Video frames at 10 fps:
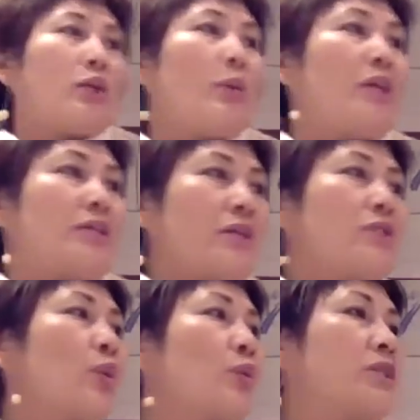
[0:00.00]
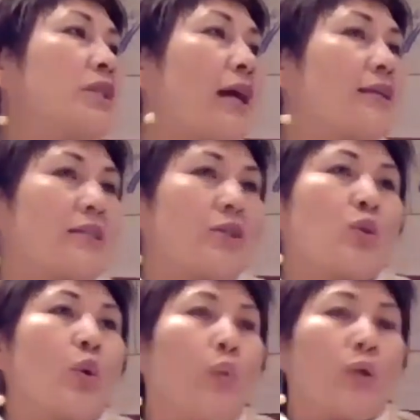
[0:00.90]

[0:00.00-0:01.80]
因为杰士公司它始终，